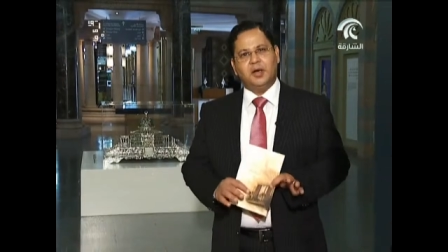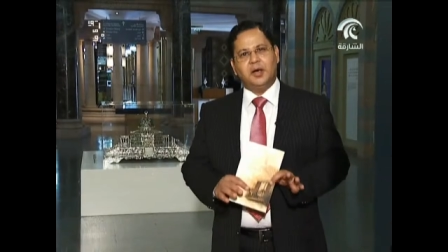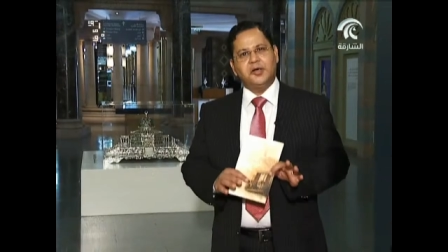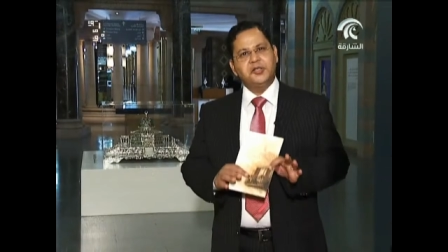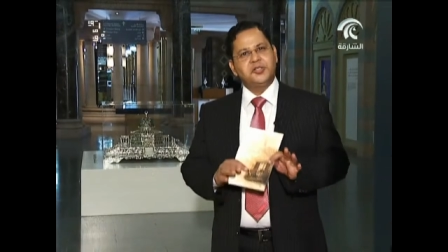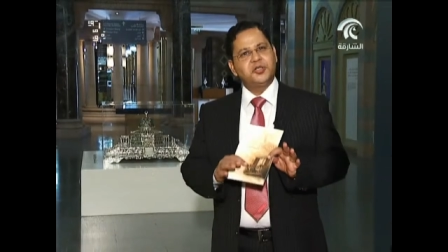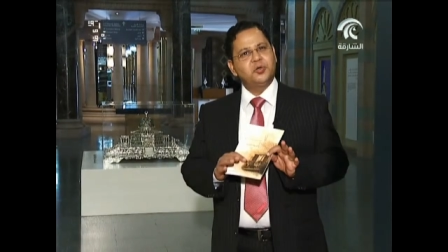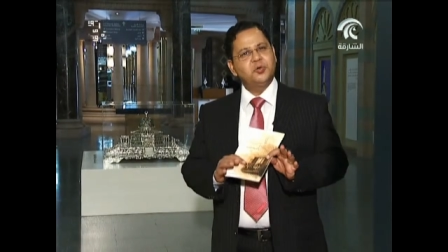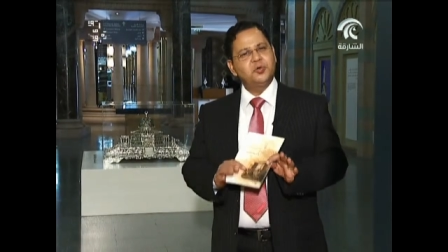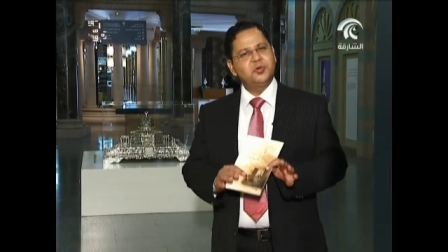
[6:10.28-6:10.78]

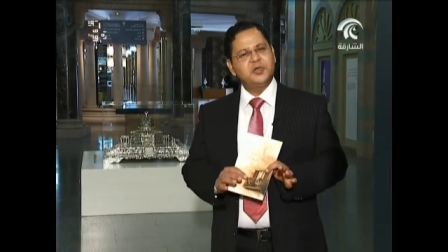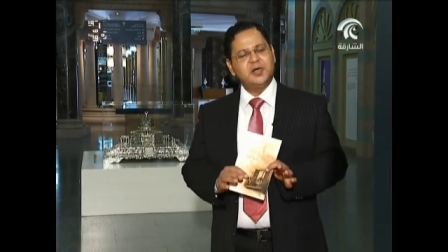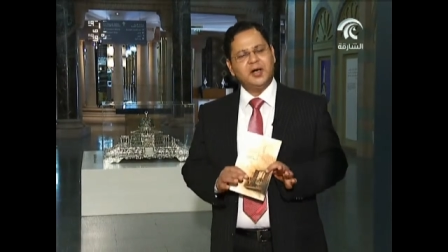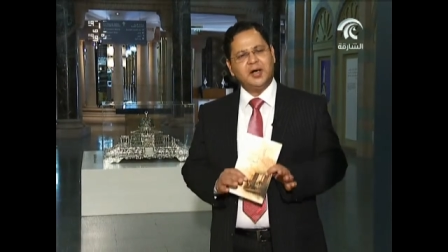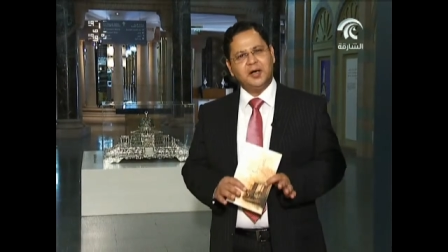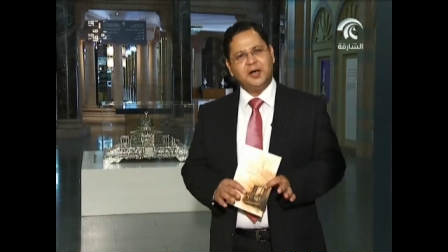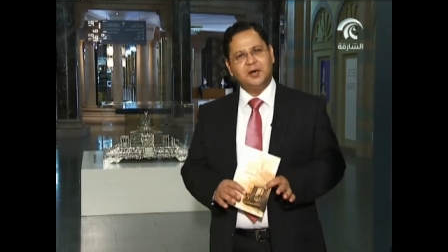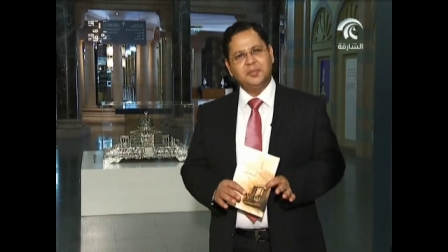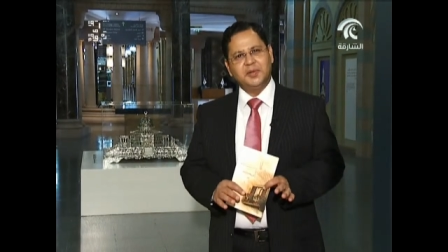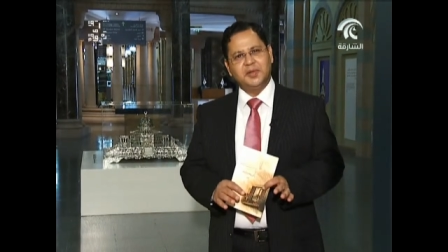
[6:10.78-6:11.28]
عشرون
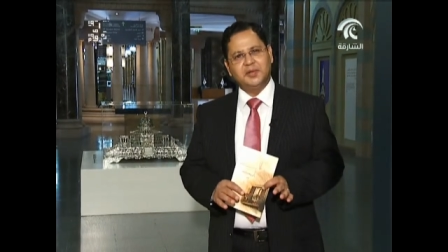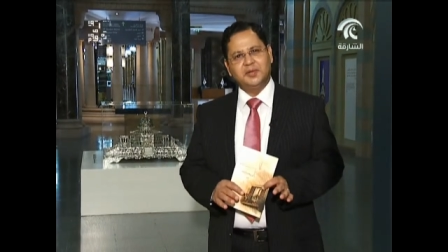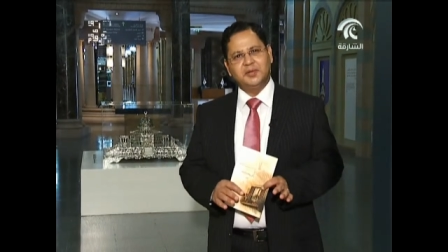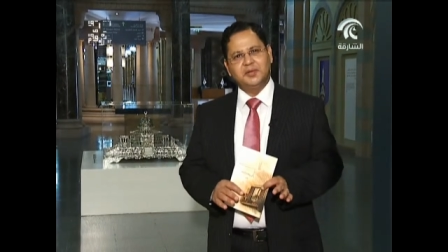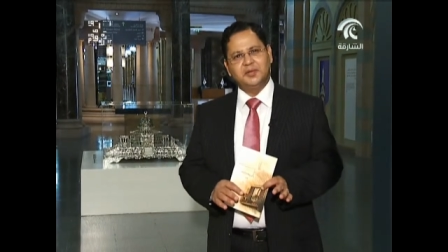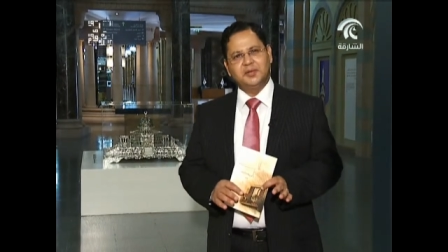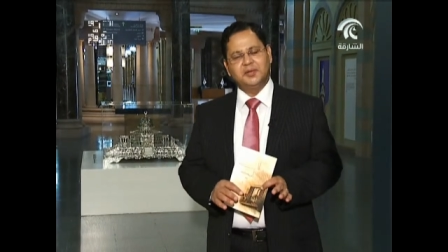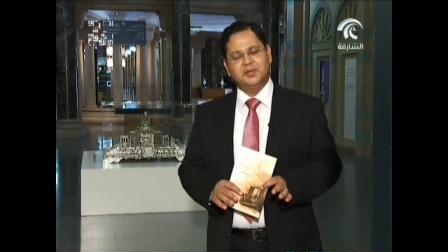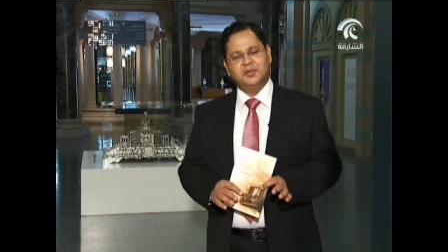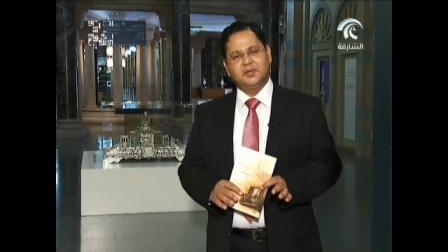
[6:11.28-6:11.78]
عاما
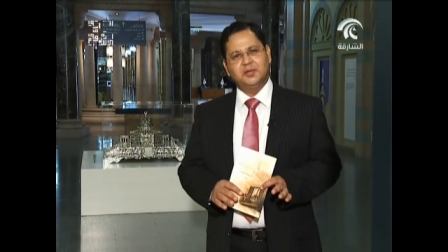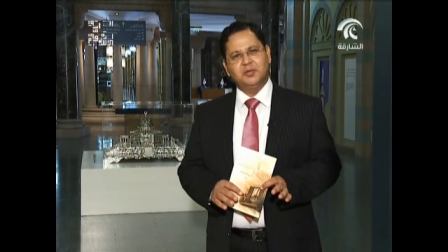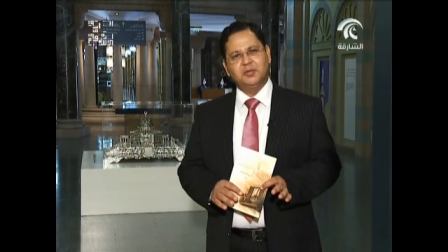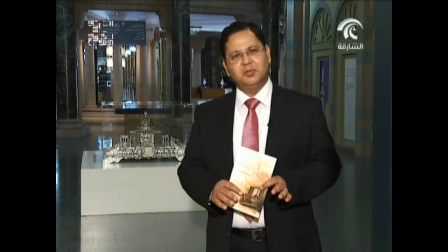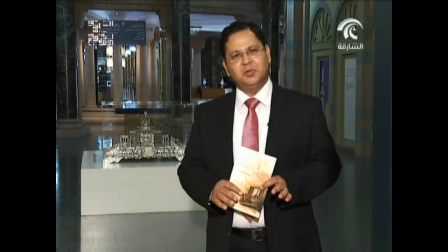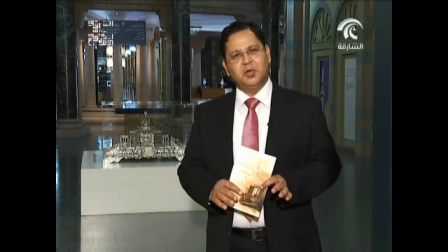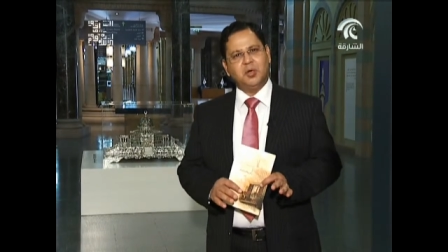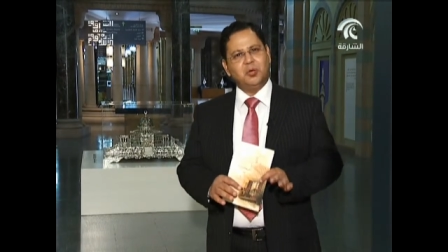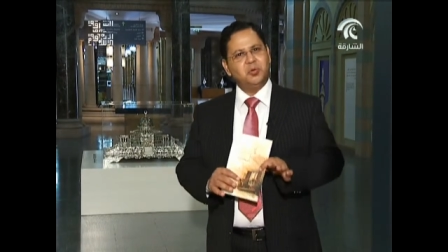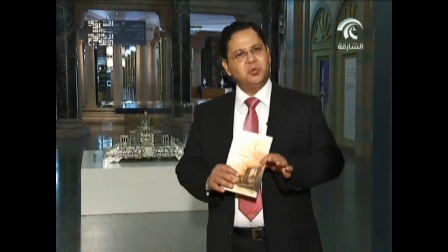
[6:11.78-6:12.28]

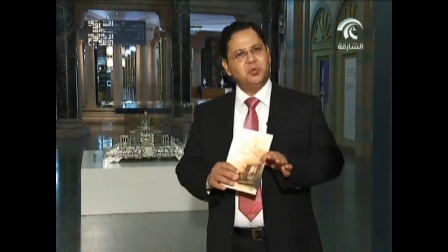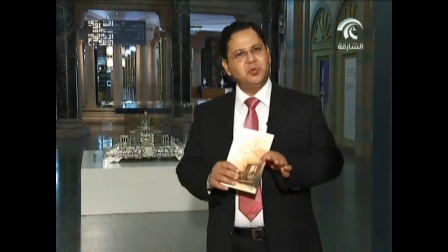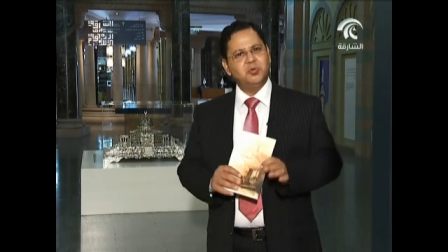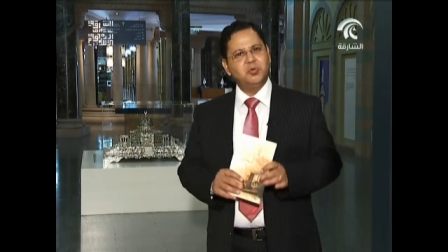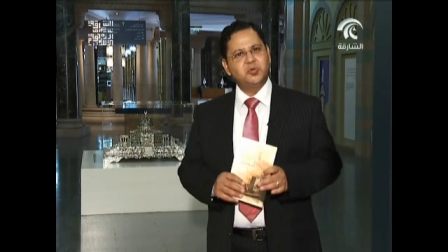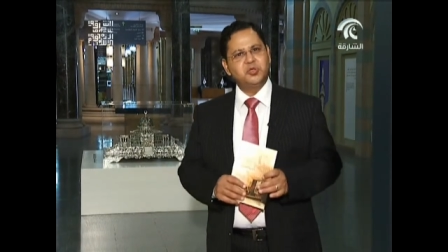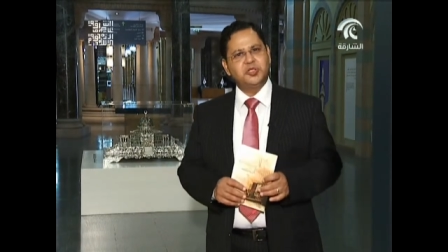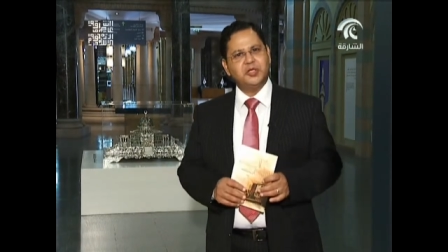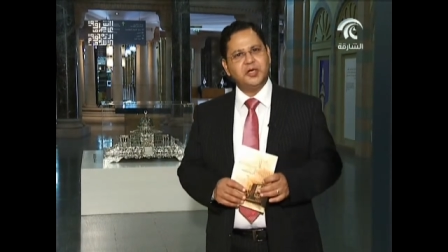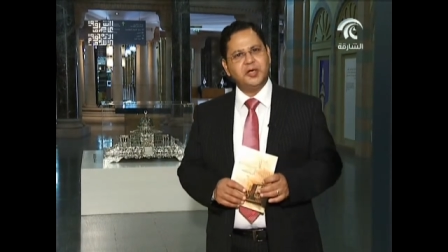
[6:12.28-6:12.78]
وعهود
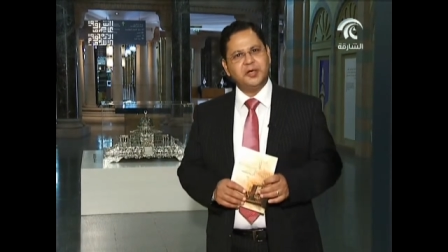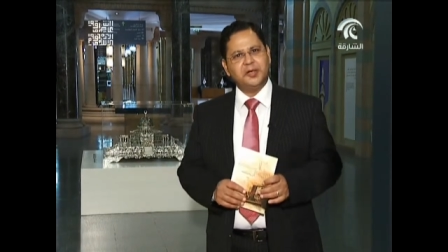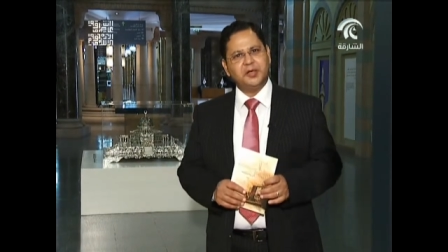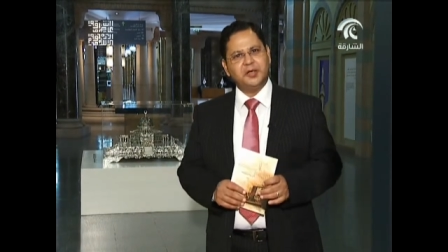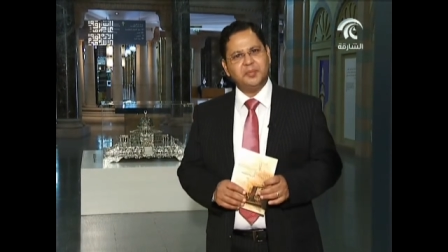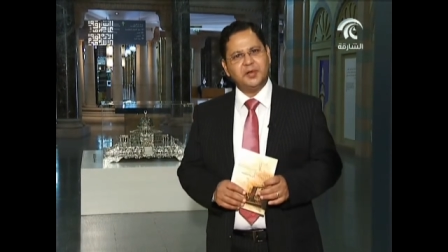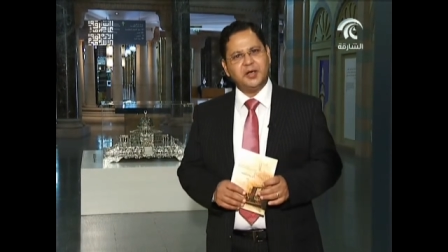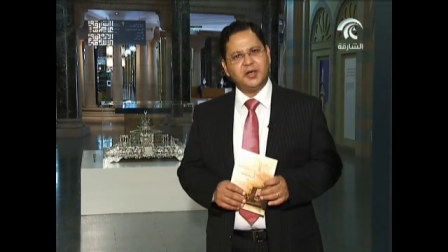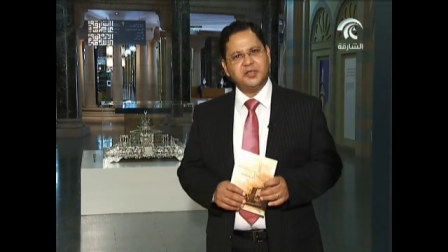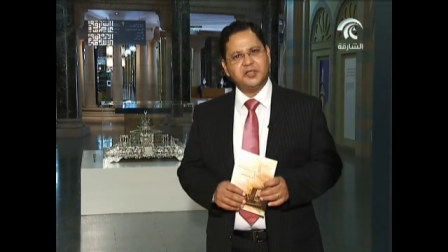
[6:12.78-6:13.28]
الشاعر
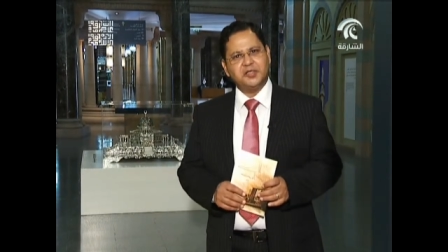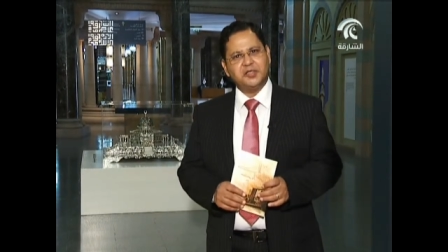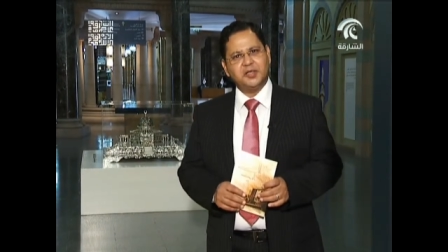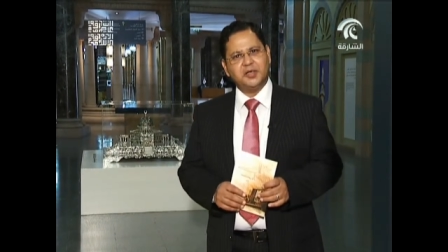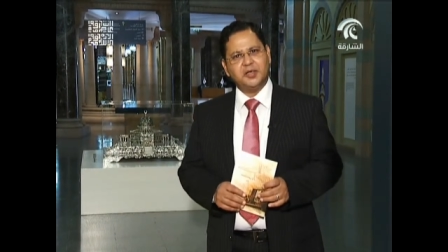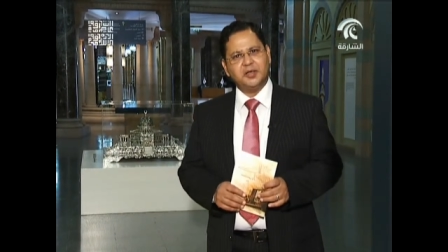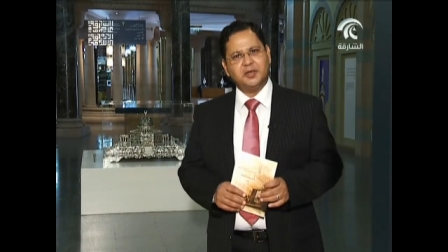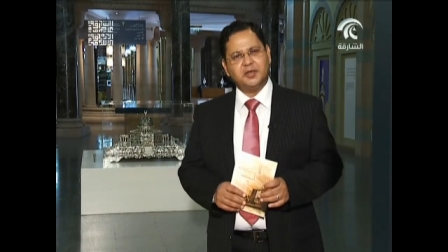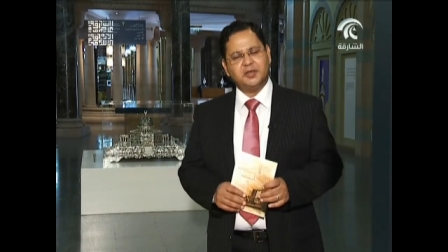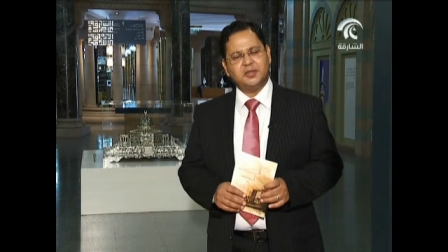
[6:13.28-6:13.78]
مع
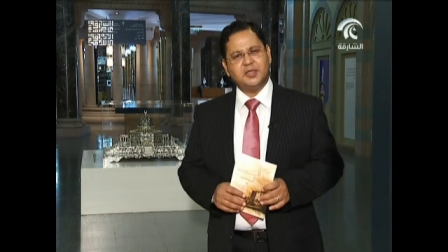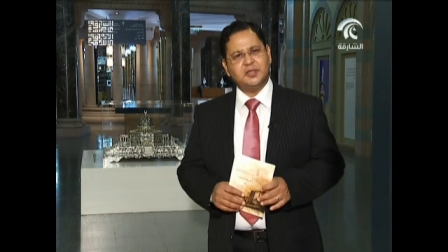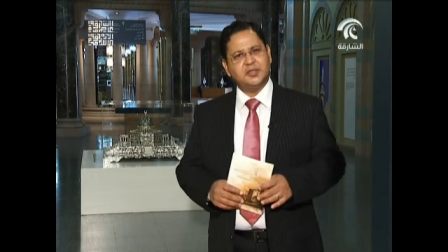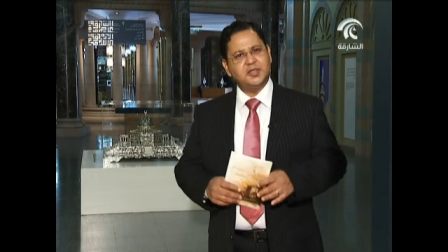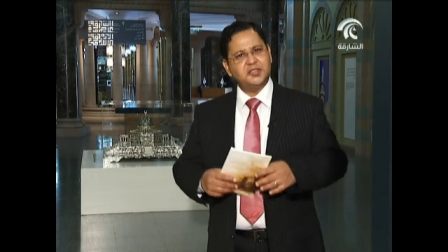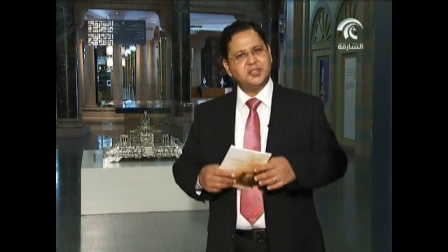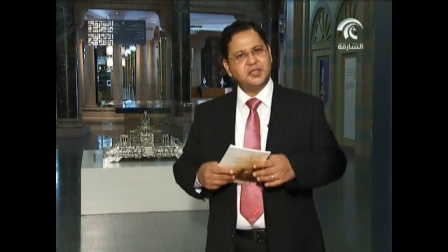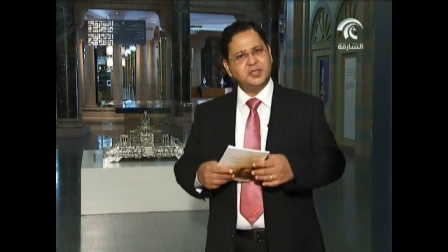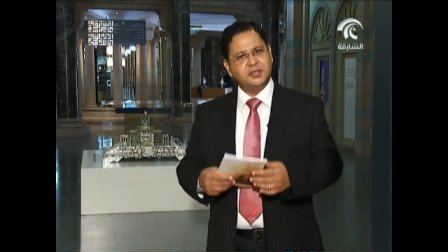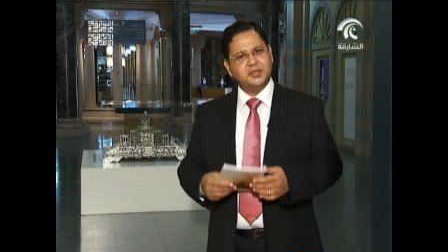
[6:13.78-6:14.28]
الشعر
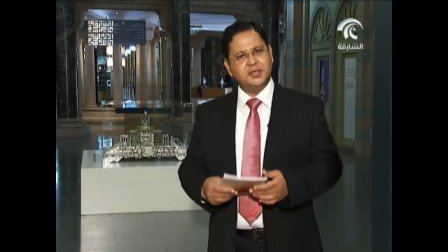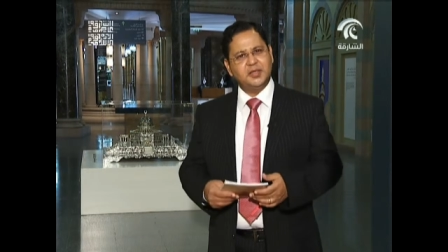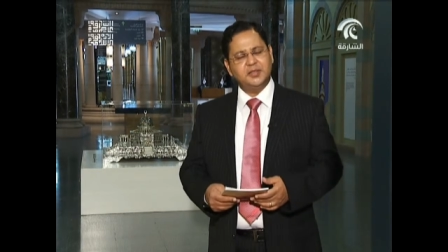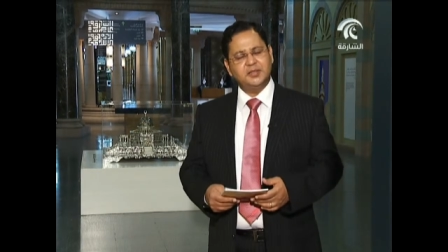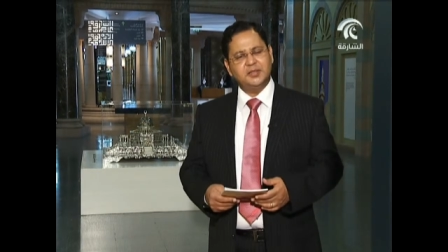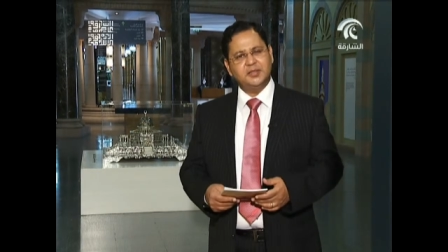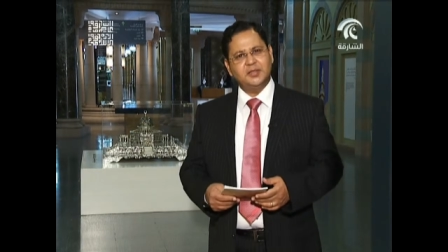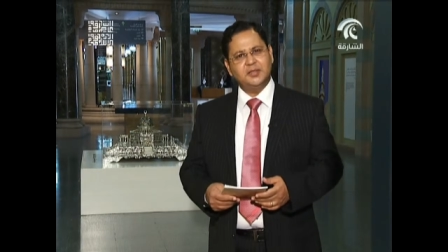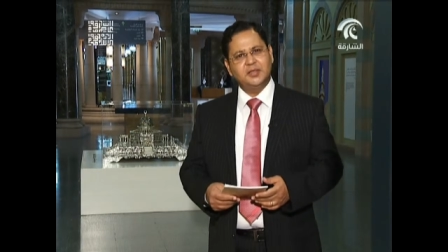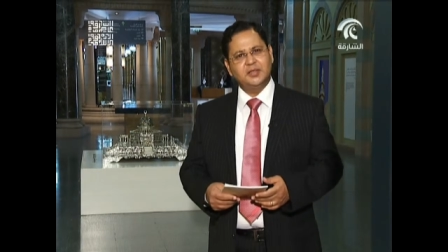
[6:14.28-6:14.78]

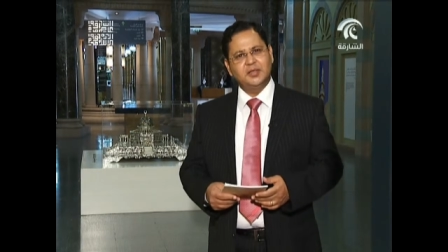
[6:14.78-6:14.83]
تتجدد